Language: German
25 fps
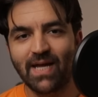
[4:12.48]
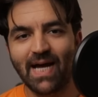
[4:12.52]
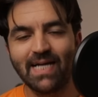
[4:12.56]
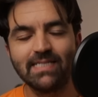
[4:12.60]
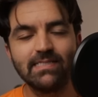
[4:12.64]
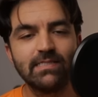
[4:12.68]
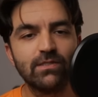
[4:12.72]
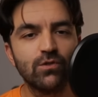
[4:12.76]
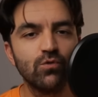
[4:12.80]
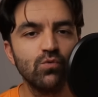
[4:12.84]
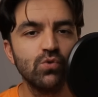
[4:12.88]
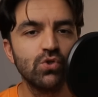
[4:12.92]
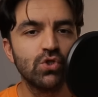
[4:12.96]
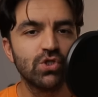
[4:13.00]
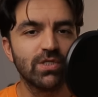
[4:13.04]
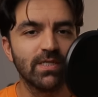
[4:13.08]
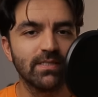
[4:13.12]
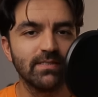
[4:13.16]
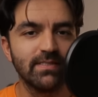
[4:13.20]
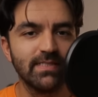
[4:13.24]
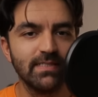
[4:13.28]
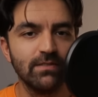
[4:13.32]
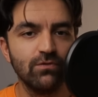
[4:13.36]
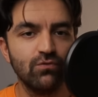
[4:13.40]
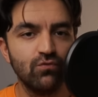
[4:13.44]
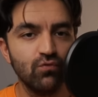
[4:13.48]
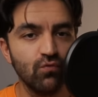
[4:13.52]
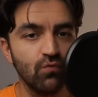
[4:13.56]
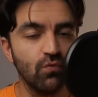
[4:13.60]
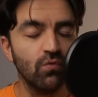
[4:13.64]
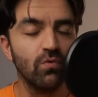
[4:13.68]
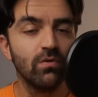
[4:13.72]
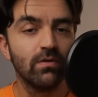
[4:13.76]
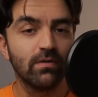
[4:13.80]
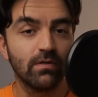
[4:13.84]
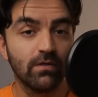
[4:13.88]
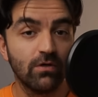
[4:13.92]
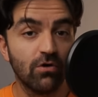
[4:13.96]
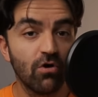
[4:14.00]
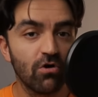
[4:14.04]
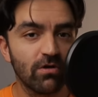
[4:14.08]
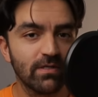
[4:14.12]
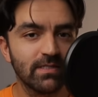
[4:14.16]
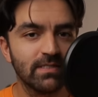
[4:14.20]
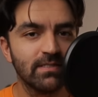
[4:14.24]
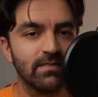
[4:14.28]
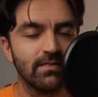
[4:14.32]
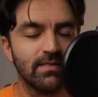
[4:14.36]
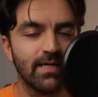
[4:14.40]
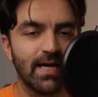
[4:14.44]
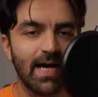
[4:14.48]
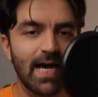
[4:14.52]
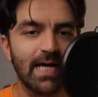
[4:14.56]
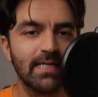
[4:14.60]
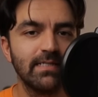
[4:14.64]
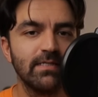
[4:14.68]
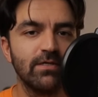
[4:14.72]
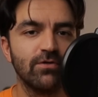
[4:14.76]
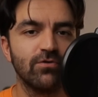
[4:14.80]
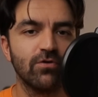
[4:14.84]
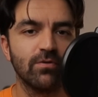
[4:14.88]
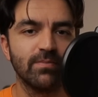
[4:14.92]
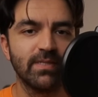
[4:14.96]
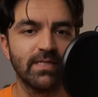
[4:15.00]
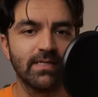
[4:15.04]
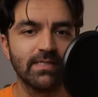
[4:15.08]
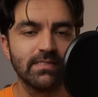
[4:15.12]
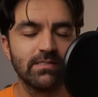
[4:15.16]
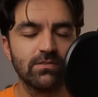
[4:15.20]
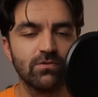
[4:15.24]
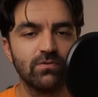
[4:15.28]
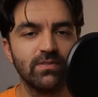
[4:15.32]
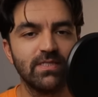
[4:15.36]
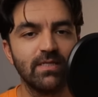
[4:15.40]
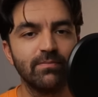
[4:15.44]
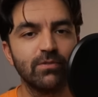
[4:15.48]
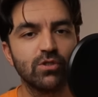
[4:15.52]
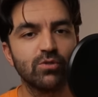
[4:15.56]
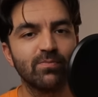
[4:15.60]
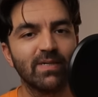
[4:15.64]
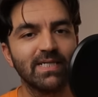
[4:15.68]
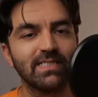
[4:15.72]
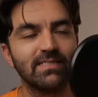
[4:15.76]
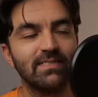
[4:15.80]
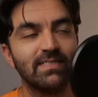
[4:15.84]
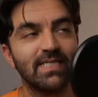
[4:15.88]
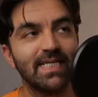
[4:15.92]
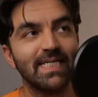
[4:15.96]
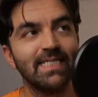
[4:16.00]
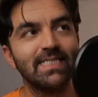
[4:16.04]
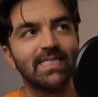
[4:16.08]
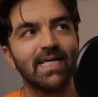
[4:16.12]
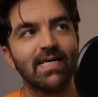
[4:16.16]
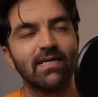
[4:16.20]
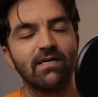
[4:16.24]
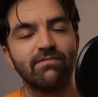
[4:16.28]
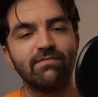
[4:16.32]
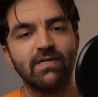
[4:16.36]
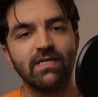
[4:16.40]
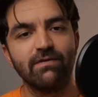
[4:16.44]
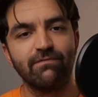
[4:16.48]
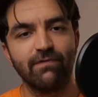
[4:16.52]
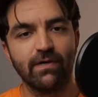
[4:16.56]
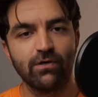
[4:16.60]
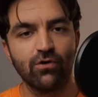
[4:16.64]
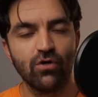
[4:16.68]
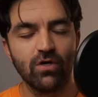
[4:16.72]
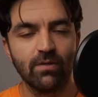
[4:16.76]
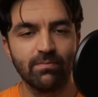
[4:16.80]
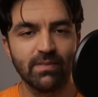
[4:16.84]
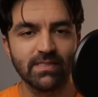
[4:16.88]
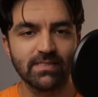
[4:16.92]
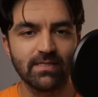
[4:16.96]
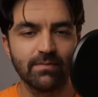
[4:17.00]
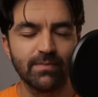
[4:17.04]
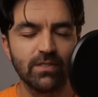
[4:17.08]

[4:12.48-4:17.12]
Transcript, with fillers: ein Zustand, den du, Gott, angenommen hast und dementsprechend in deiner Welt verkörperst.